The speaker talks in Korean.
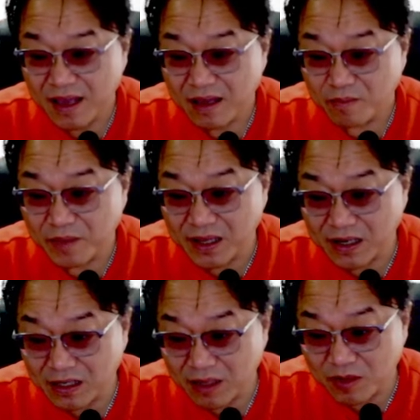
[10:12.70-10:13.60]
배당락
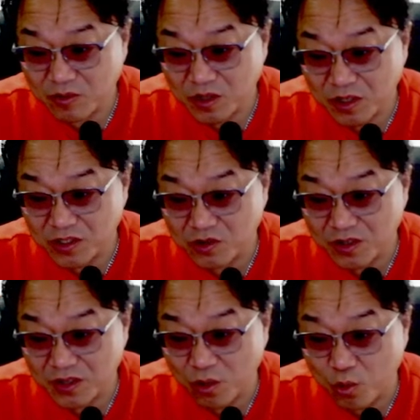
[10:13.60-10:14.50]
때문에 좀 처질 수
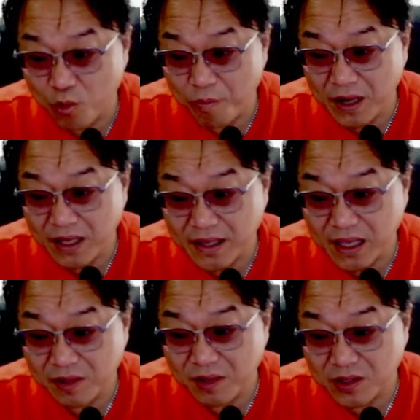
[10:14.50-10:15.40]
있는데 그거 빨리
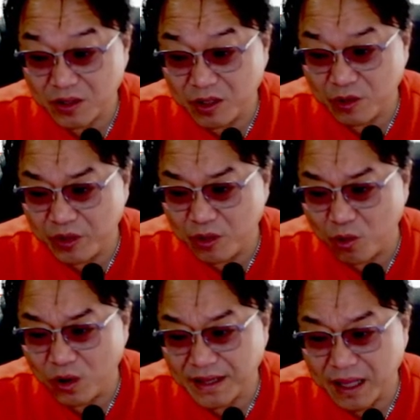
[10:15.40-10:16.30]
땡기면서 여기 위로
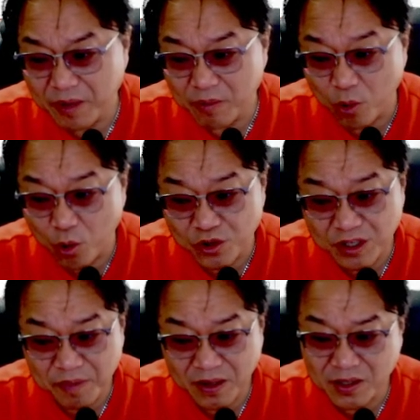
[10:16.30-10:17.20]
올라타면 모든
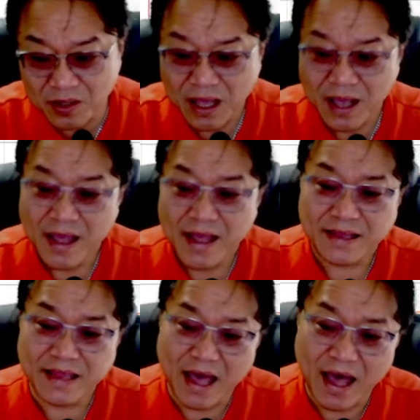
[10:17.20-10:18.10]
이평선
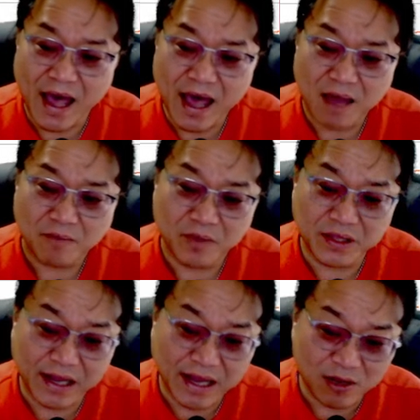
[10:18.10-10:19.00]
다 밑에
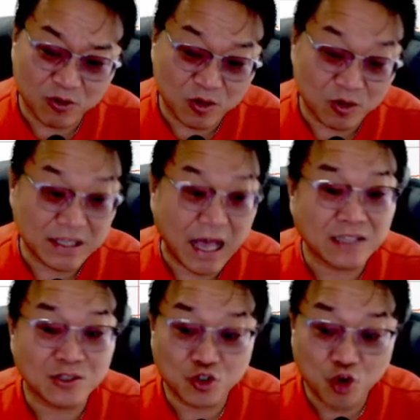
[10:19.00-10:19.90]
깔아놓는 상승
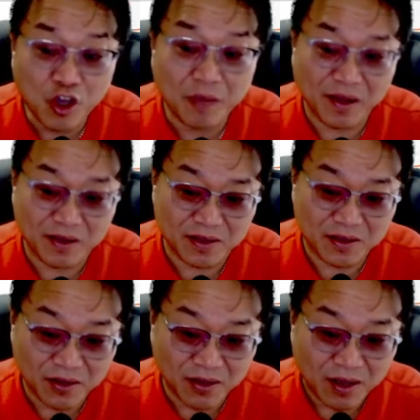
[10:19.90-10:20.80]

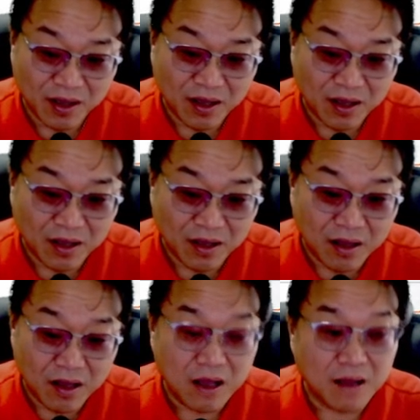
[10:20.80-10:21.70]
초입이거든요.
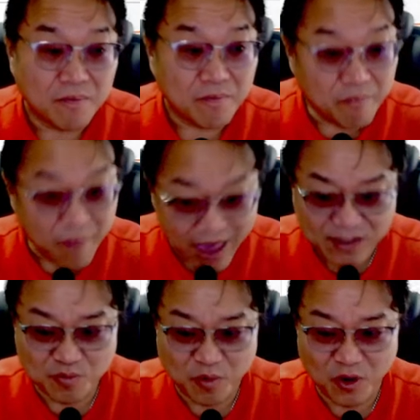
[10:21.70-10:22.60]
매수
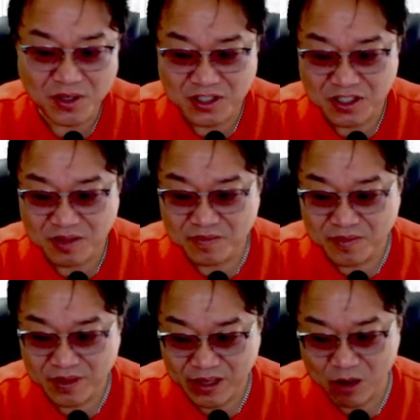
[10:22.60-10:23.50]
포인트 지금
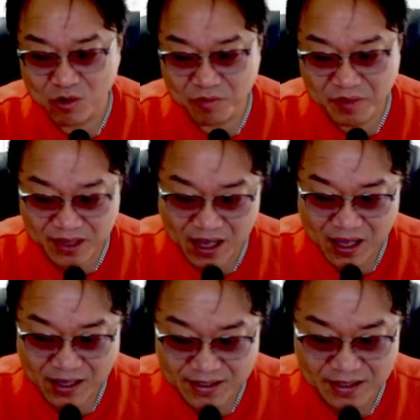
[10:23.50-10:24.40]
나온 겁니다.
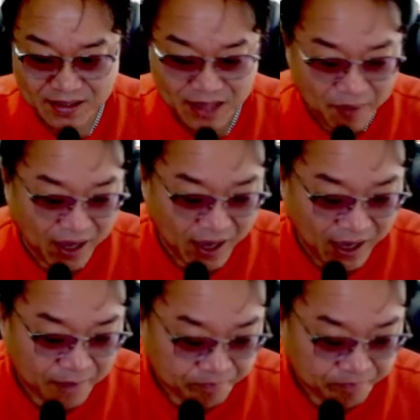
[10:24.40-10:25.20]
그렇기 때문에